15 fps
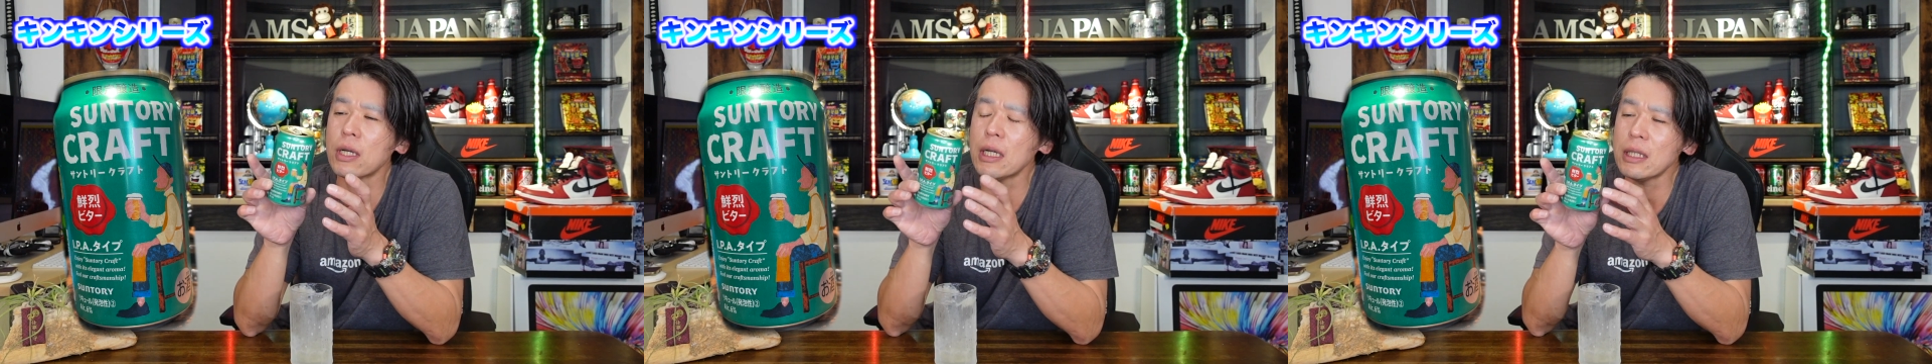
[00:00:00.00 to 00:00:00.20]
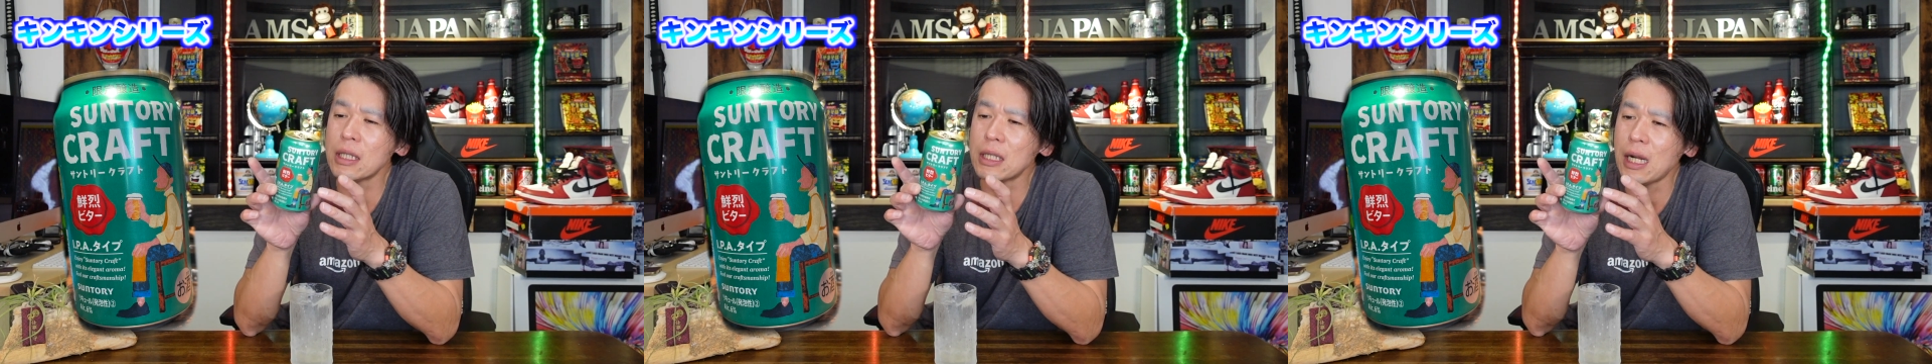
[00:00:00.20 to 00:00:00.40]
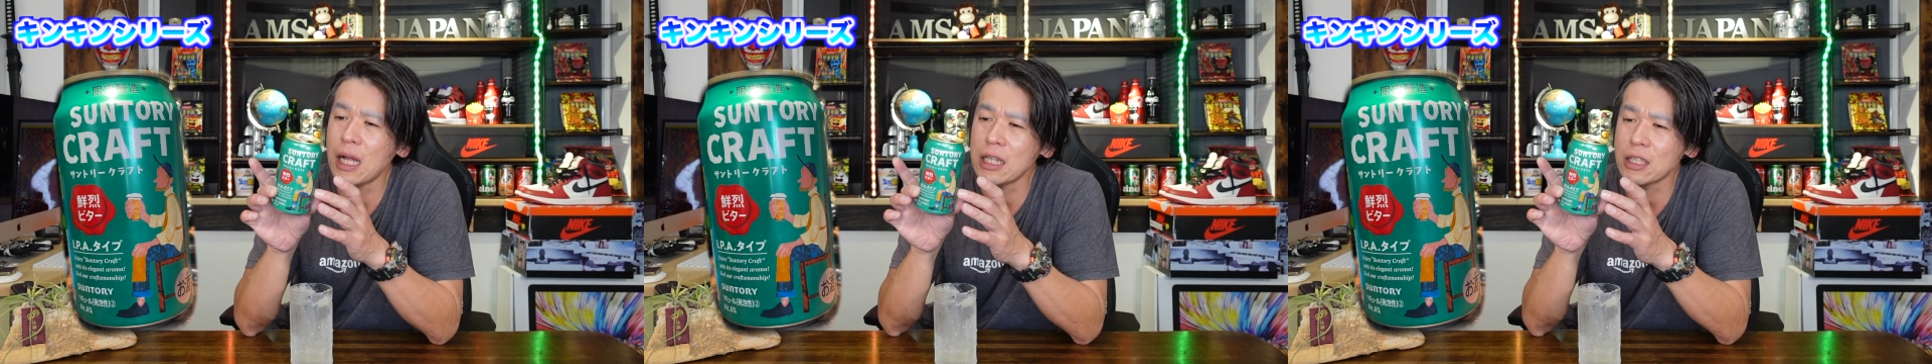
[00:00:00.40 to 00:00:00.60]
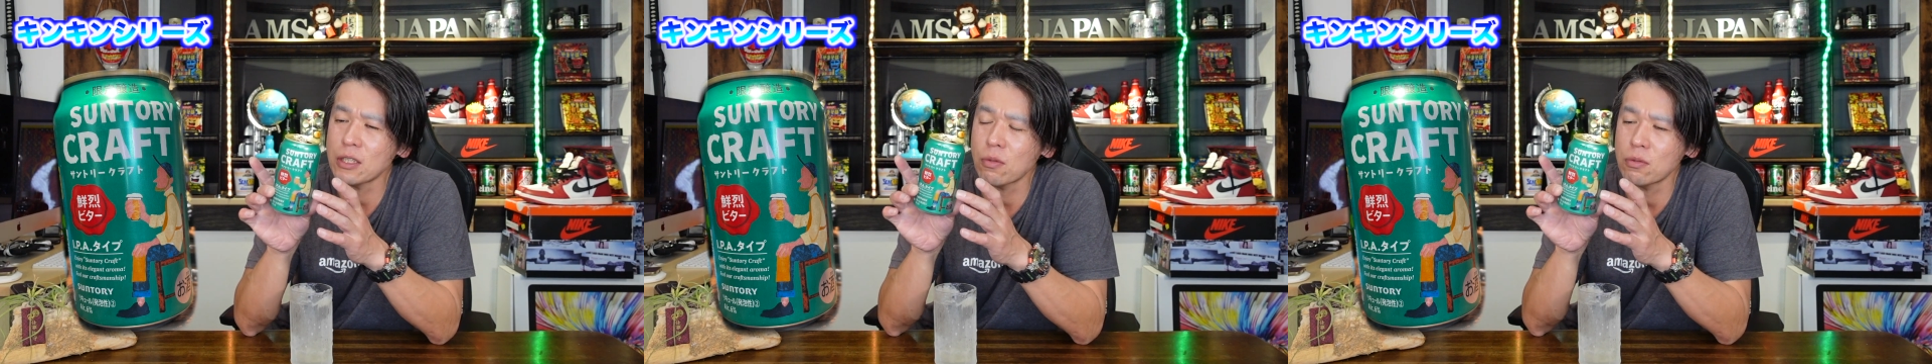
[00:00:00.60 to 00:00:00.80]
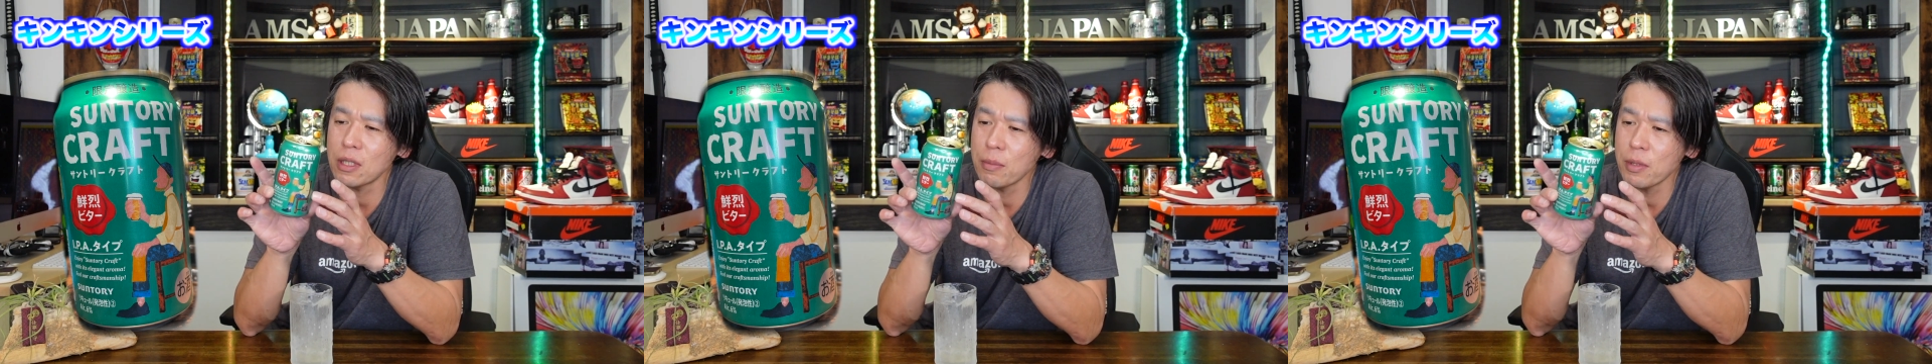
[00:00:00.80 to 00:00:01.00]
かったなって、
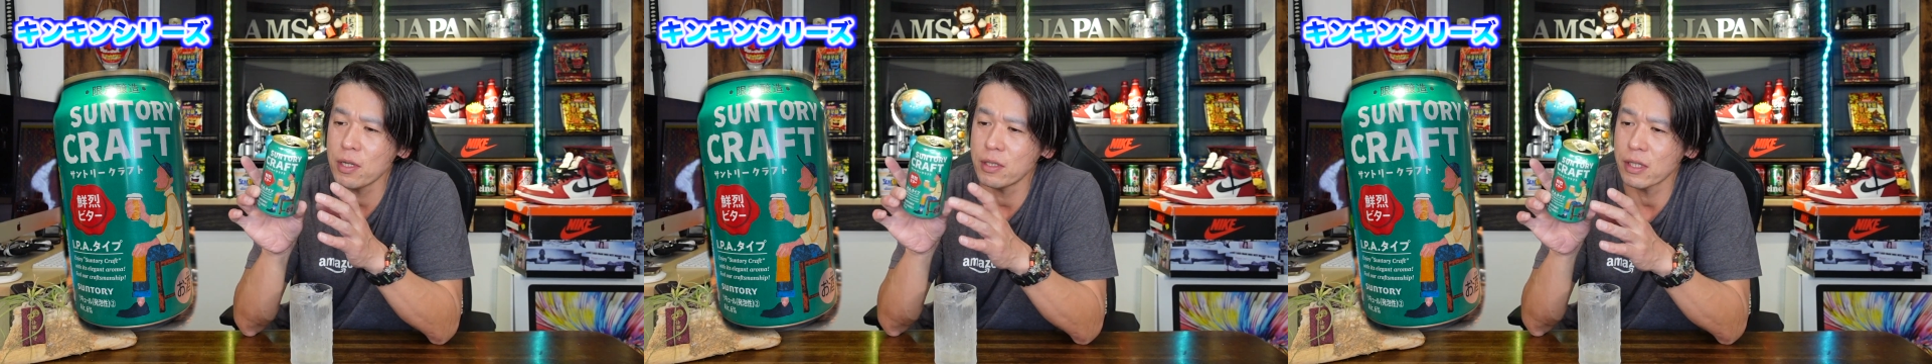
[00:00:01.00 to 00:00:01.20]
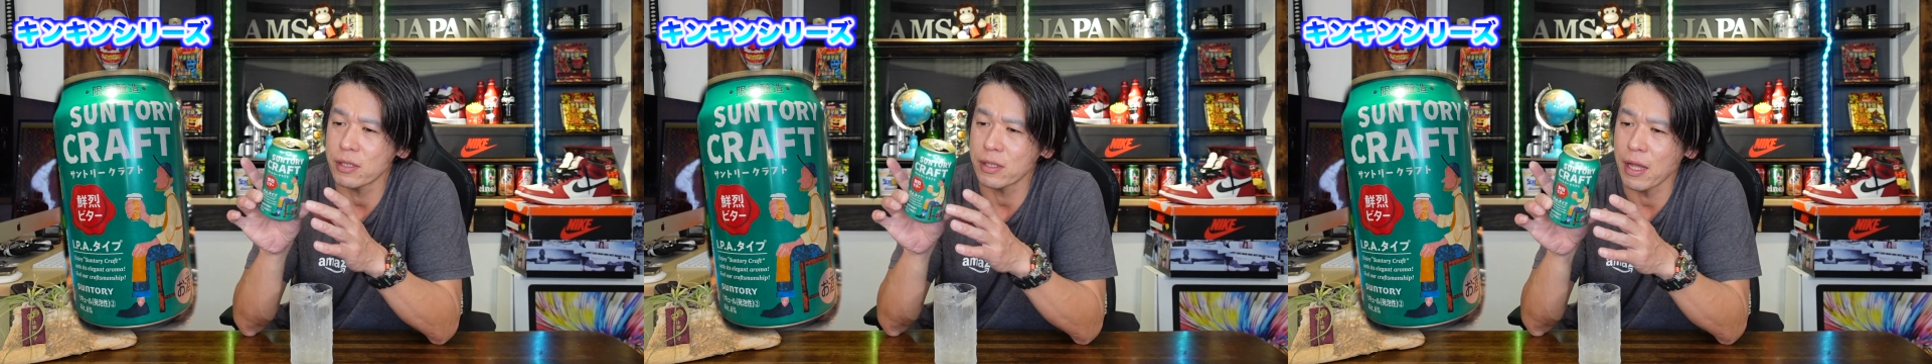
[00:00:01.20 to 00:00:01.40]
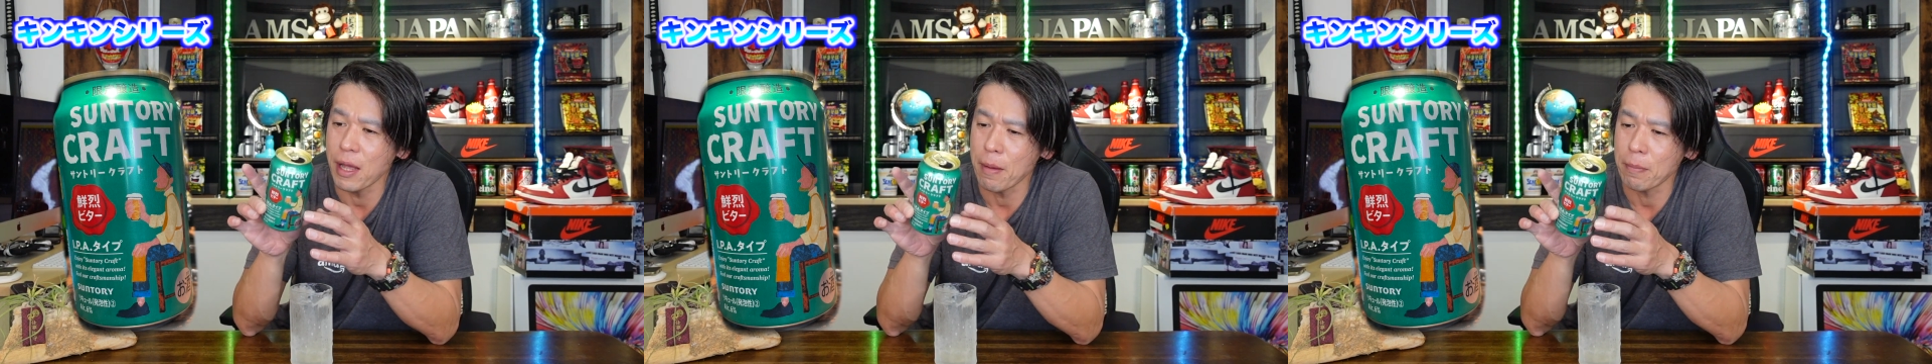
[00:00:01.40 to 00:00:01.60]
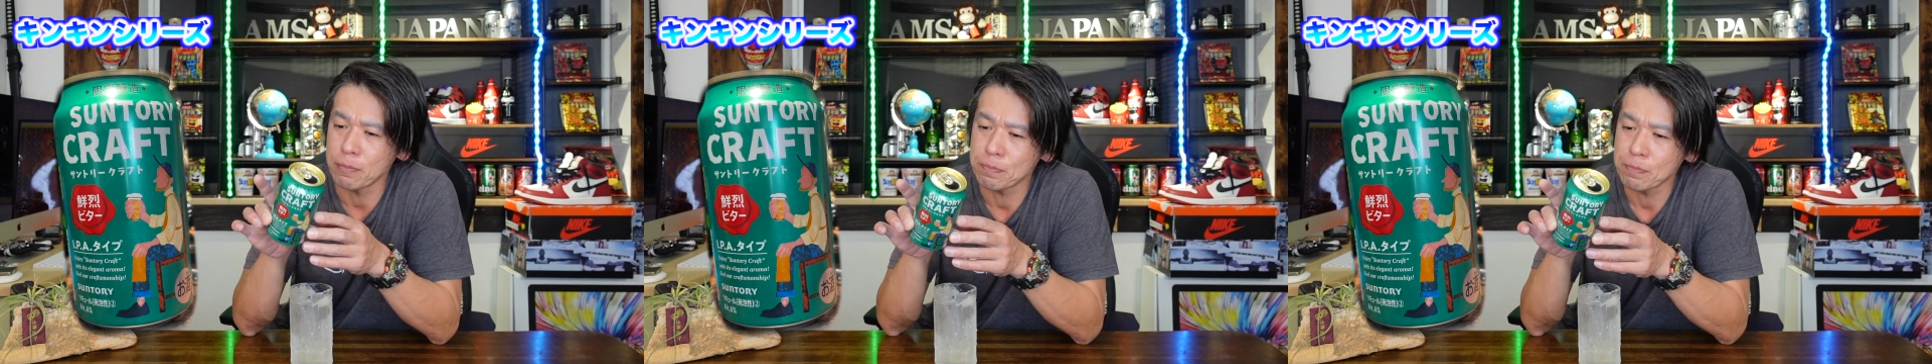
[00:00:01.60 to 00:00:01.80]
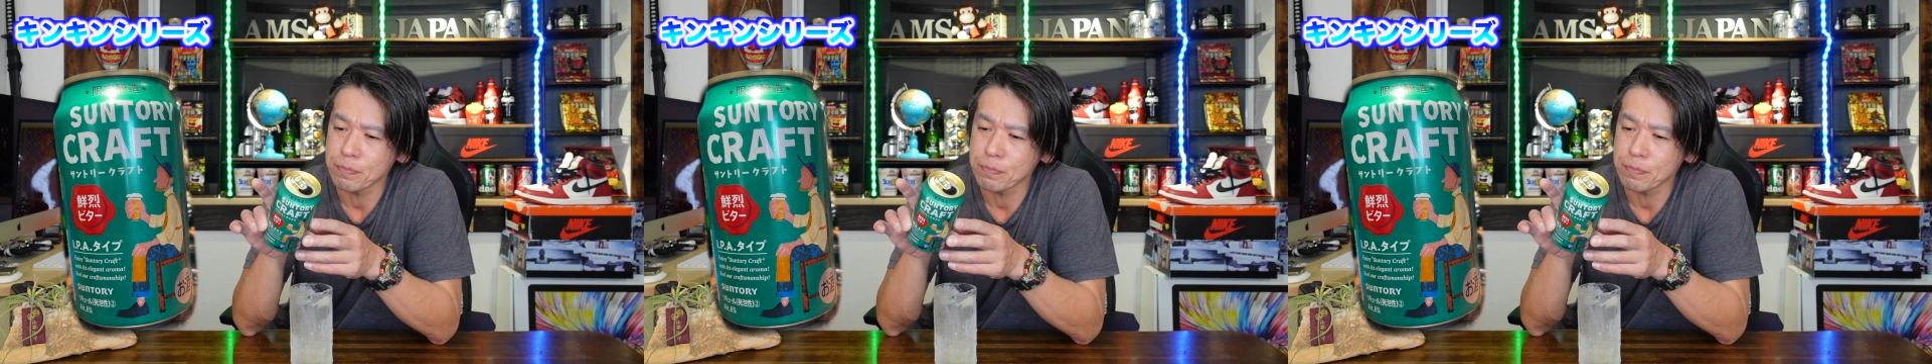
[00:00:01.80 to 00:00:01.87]
そんなビールですね。